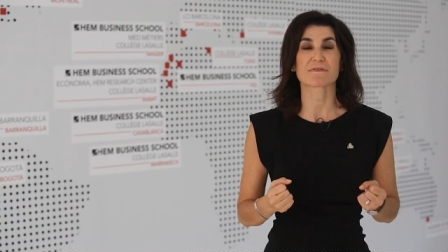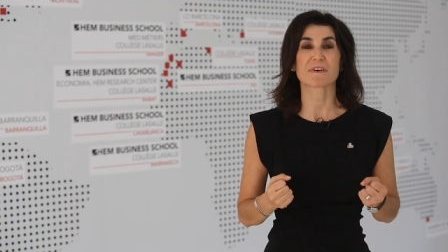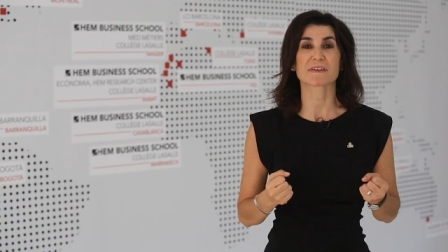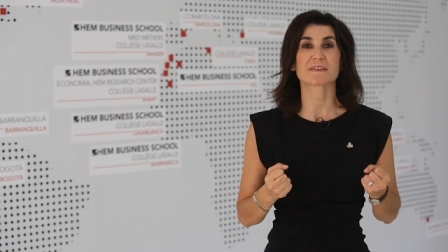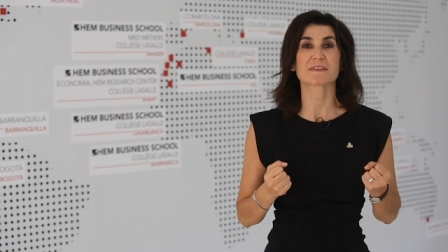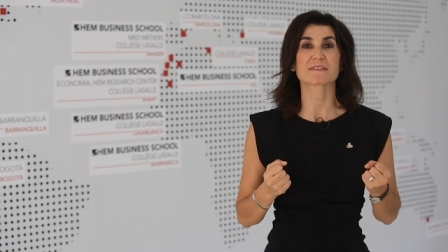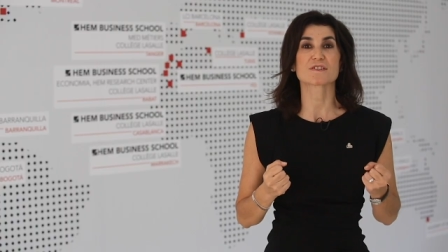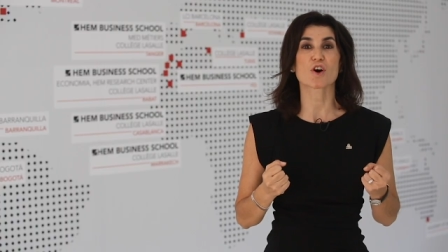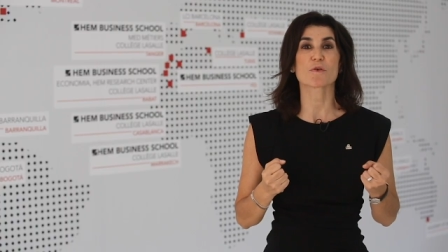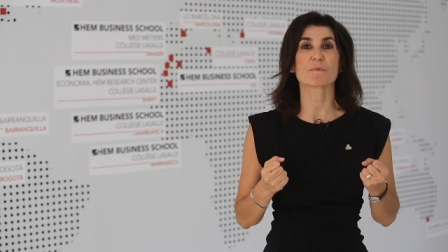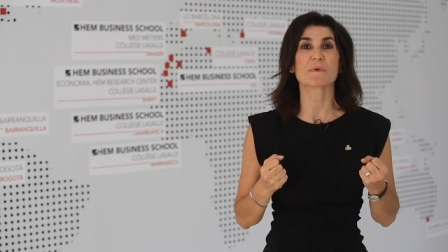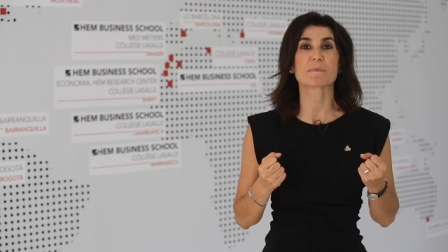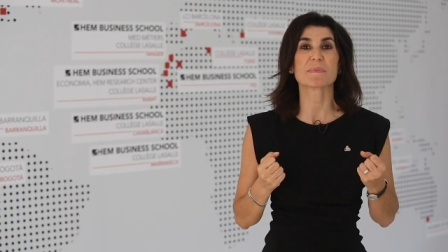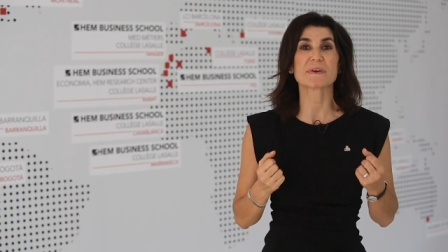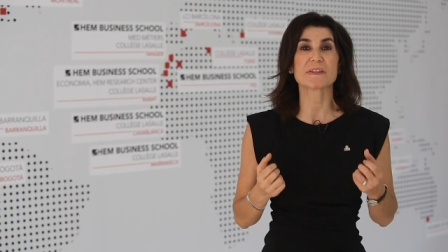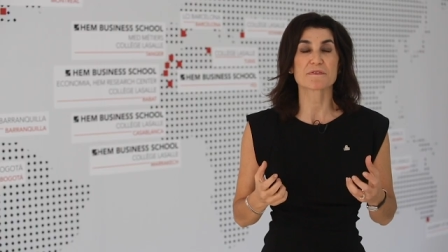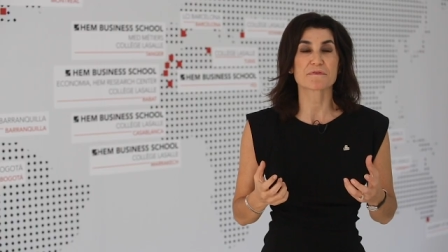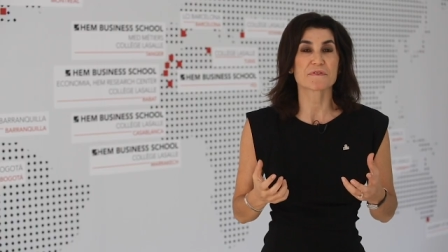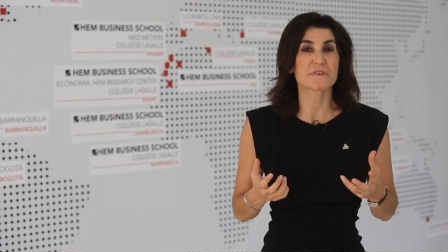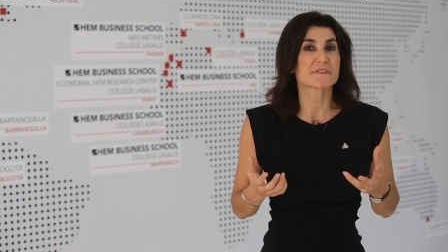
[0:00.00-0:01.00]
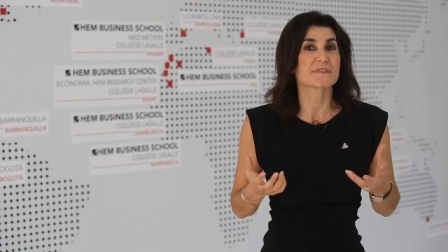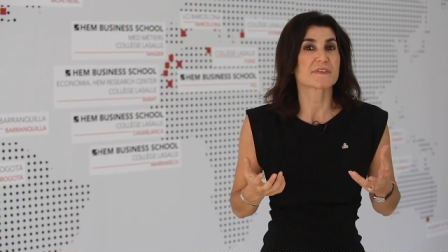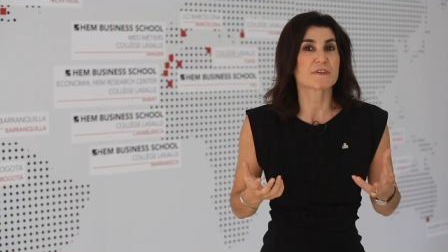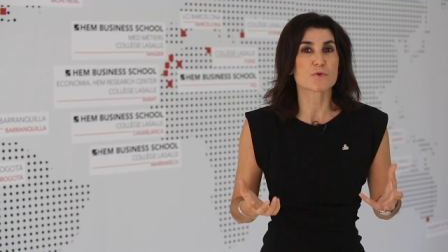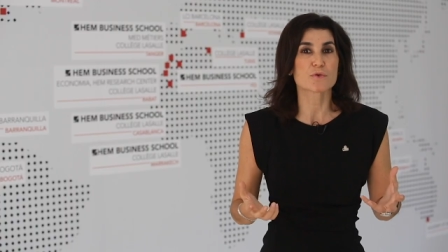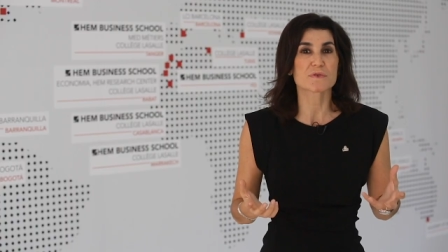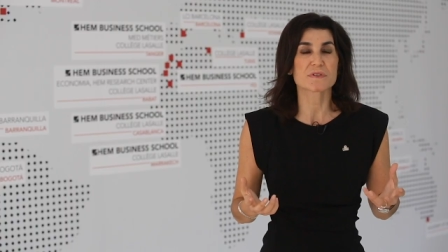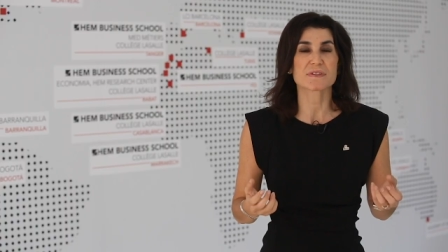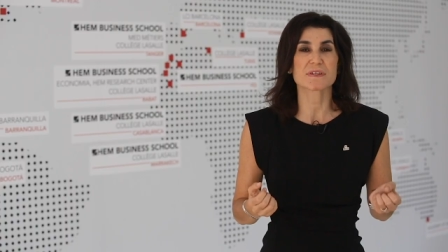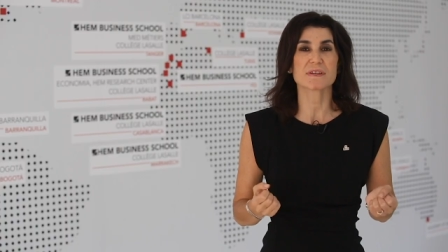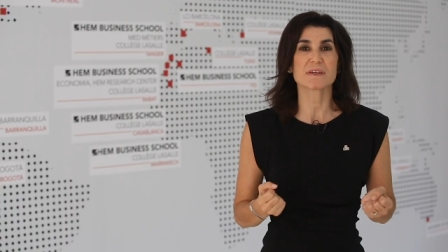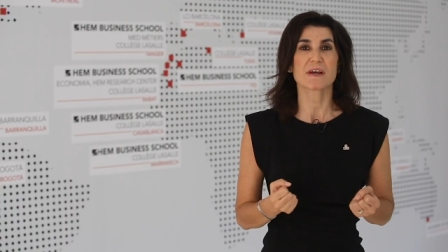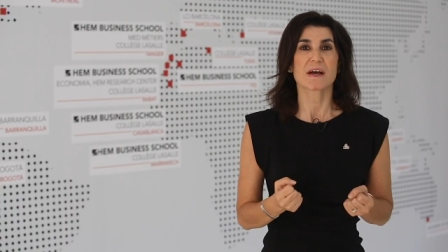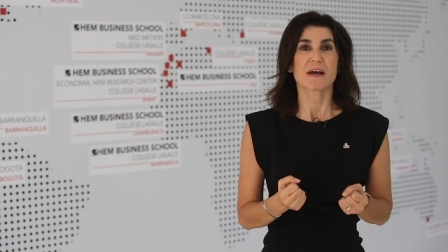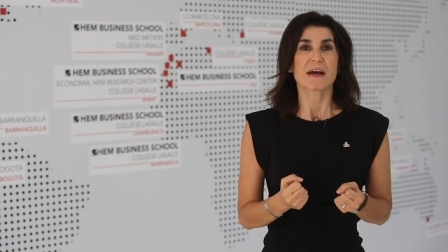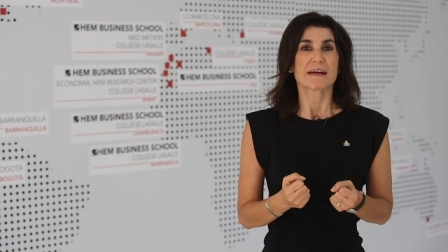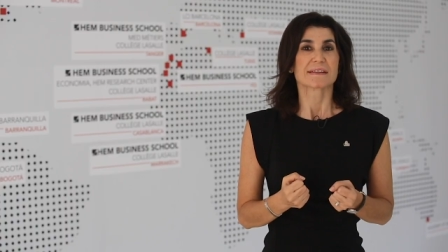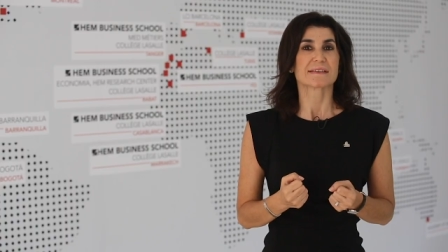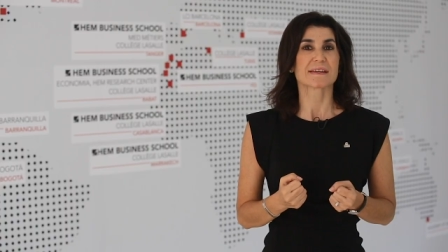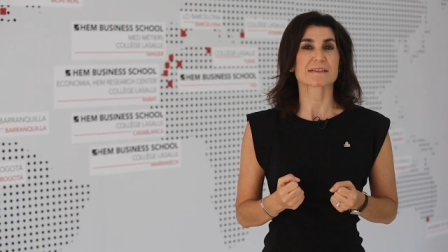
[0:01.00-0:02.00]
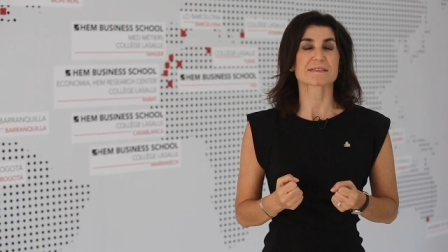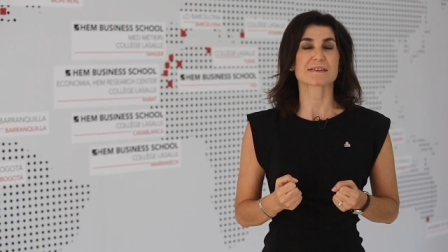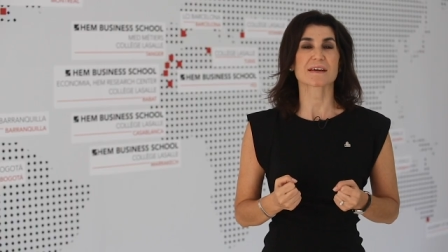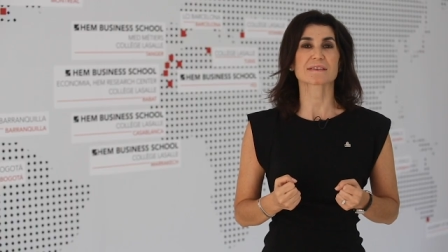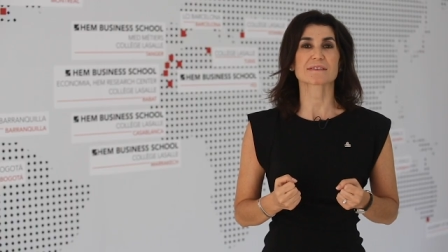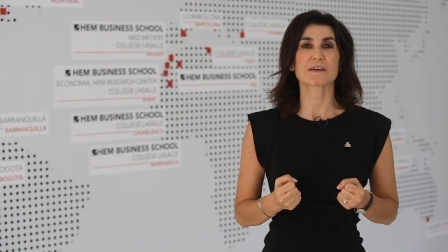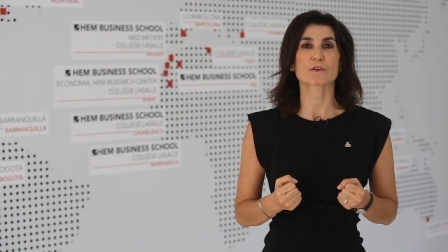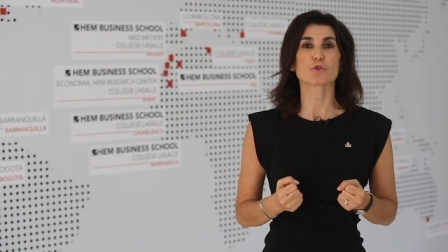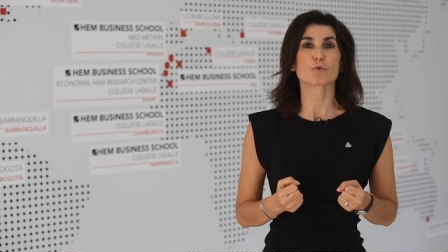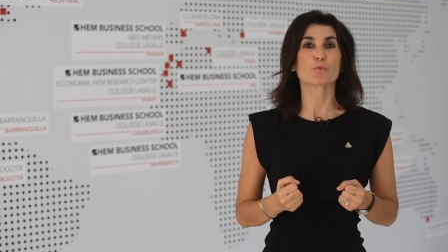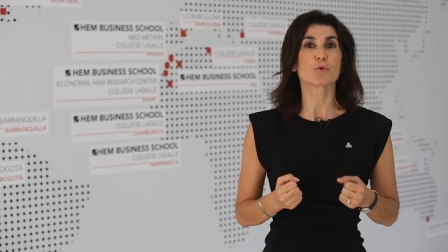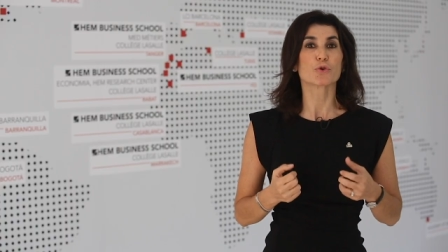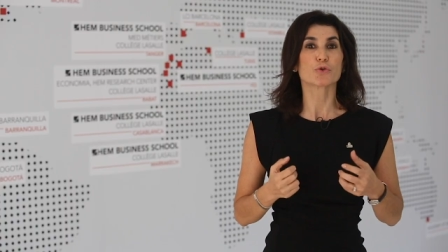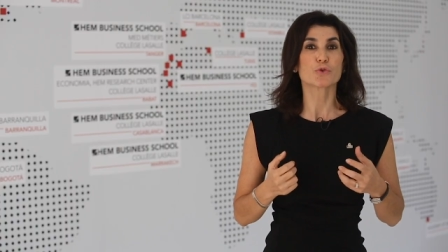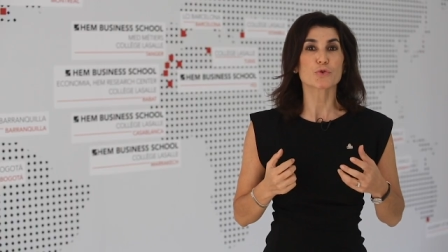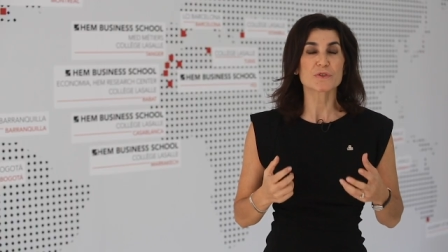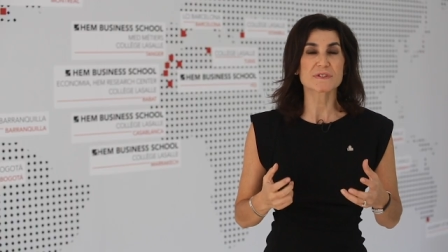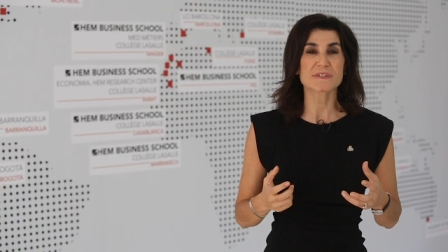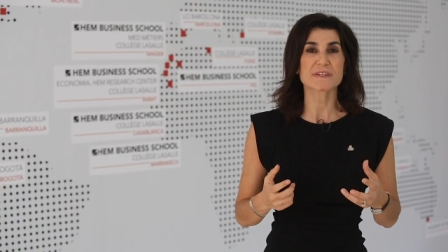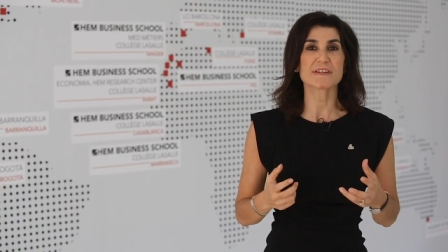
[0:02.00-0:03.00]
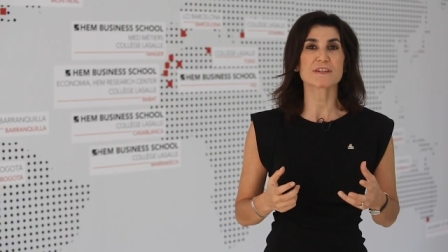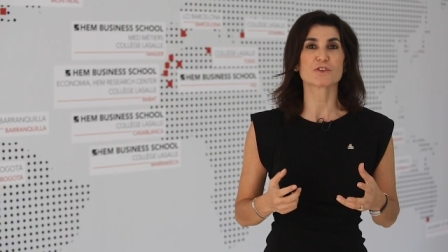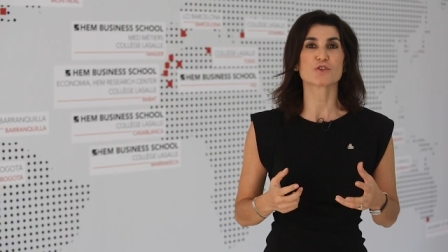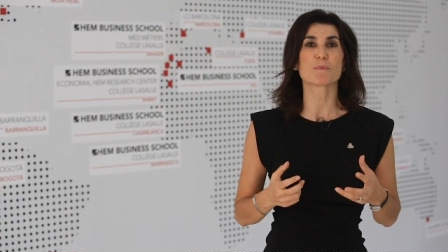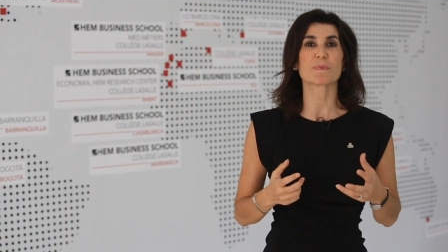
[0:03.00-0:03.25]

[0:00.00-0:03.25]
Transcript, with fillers: elle va désormais bénéficier aussi d'un certain nombre d'outils,